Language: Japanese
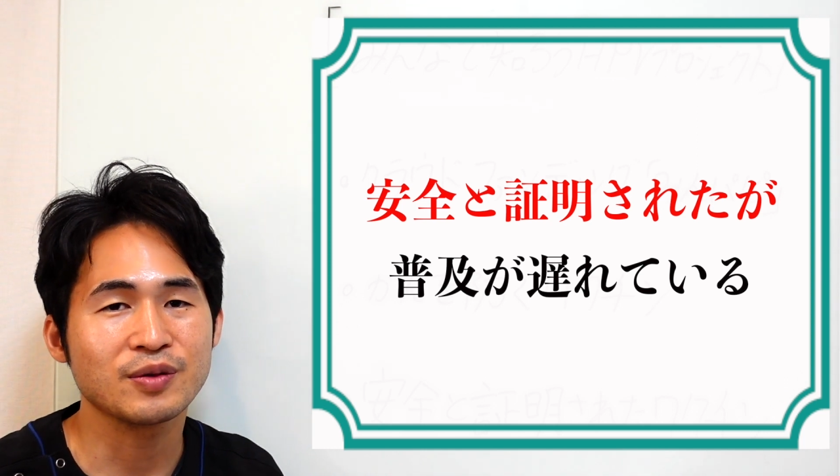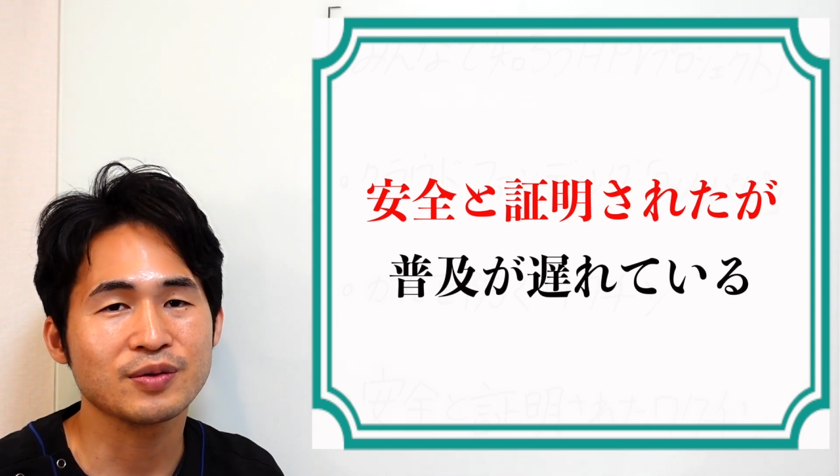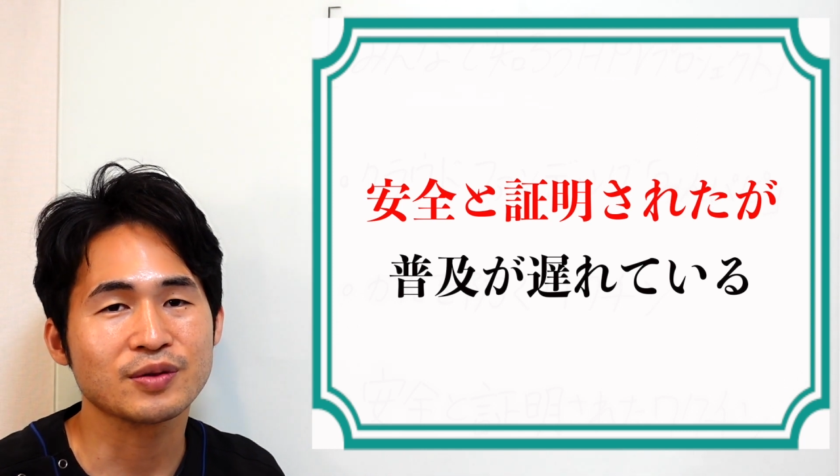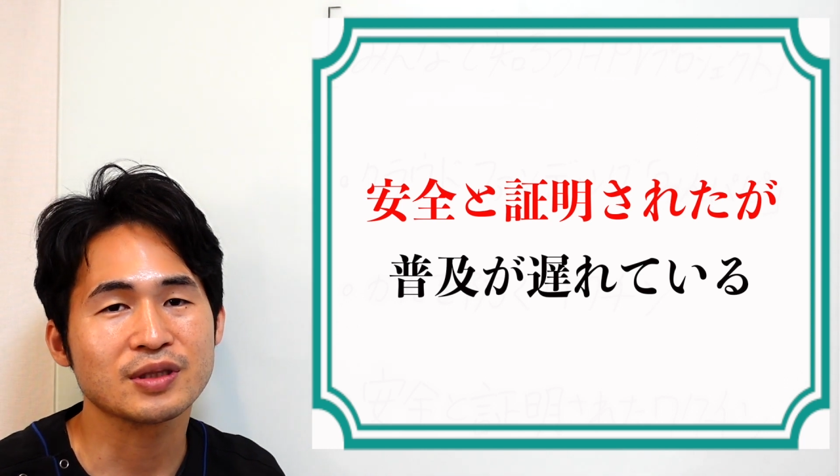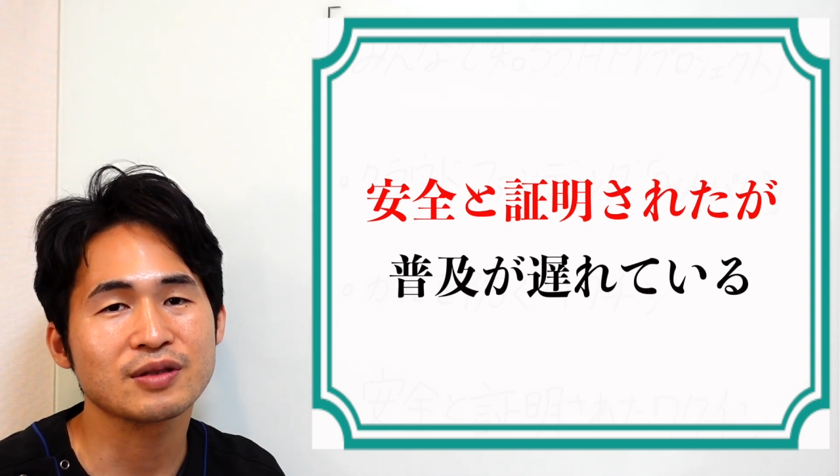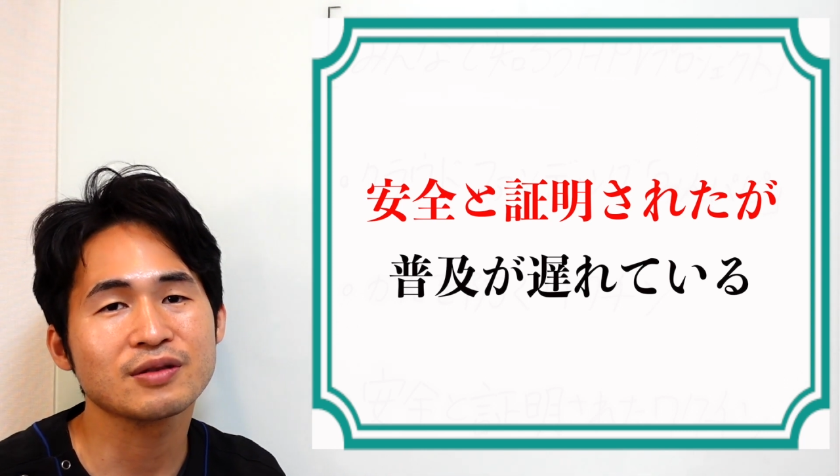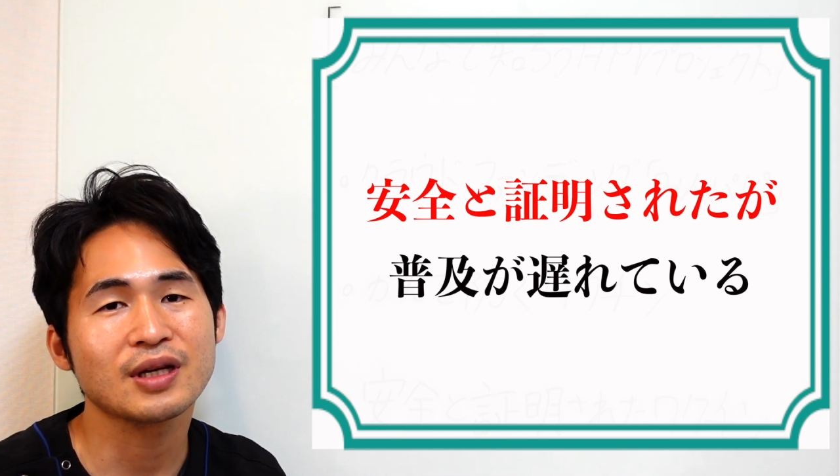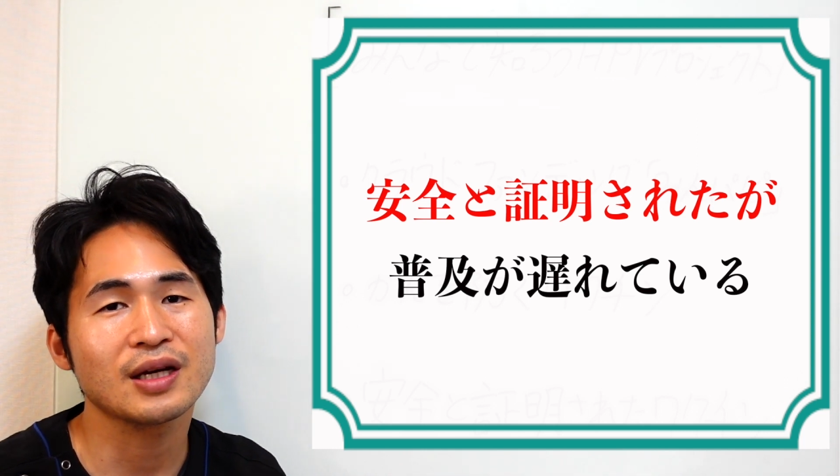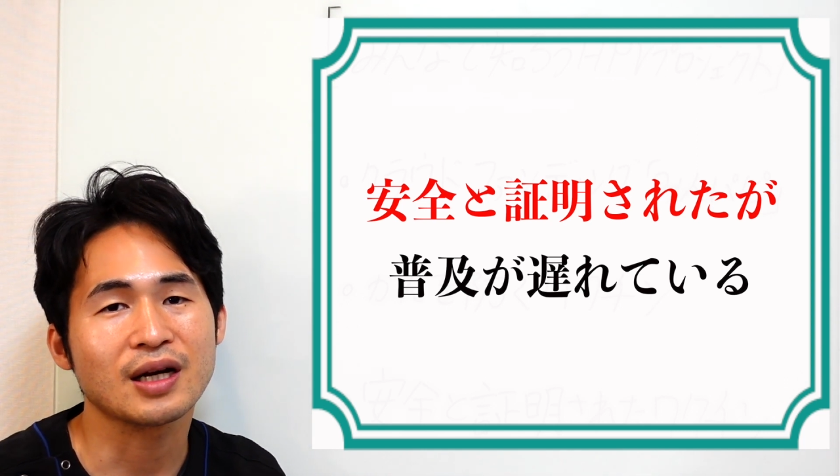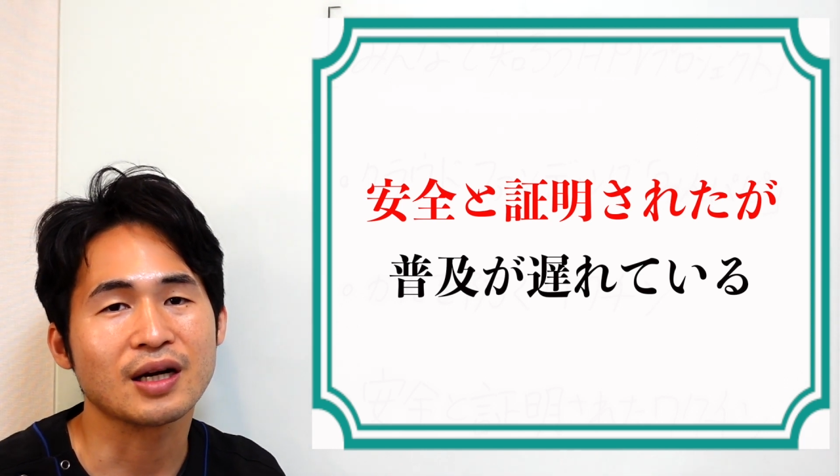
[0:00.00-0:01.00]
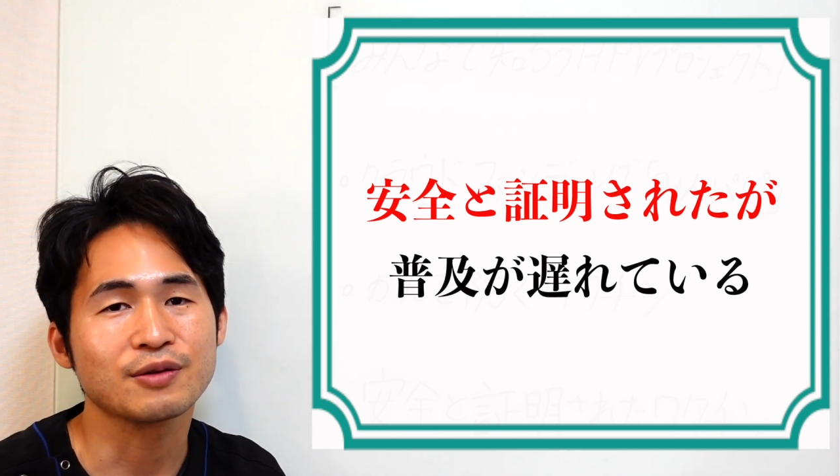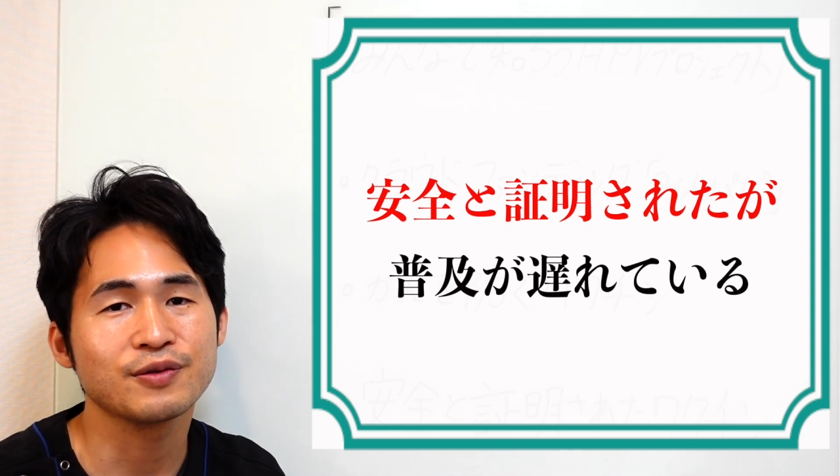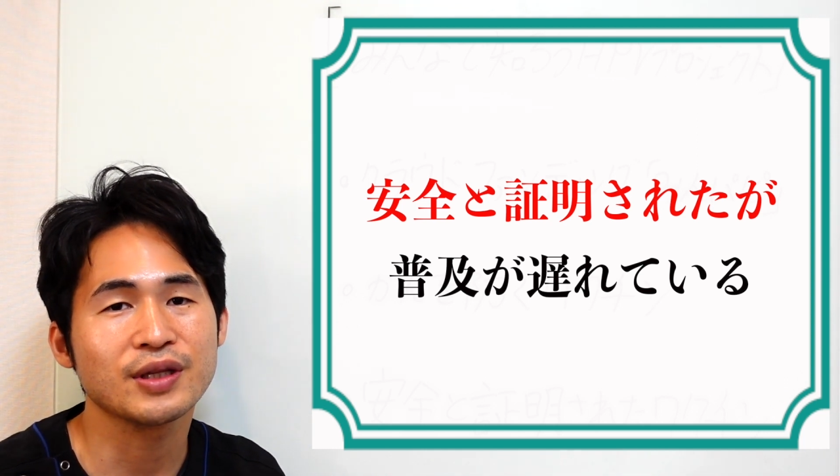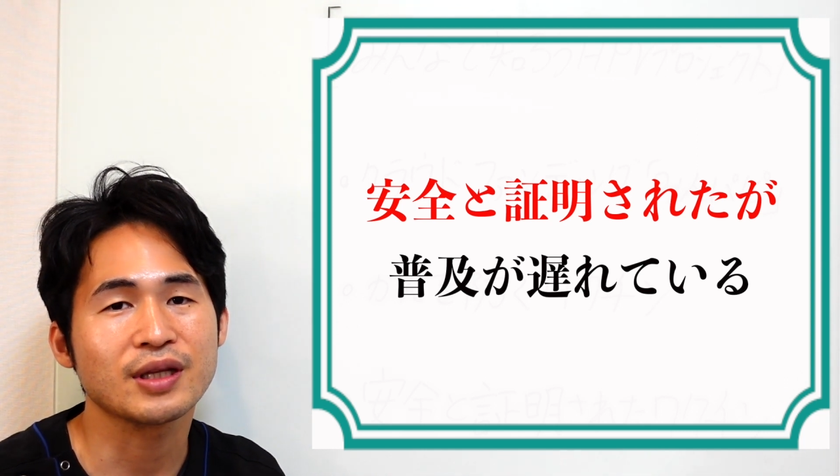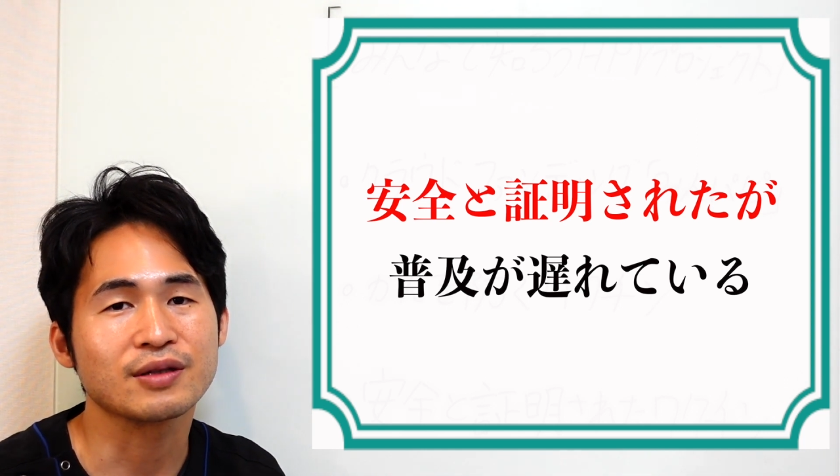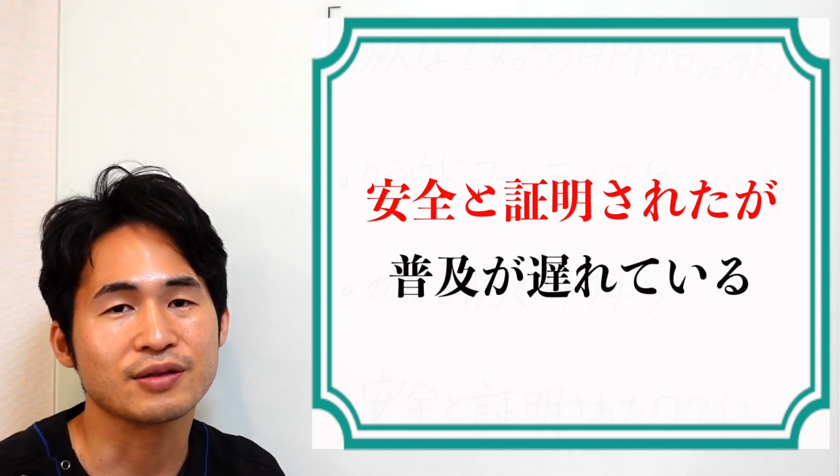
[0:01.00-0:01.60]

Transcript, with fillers: どんどん子宮頸がんが増えてく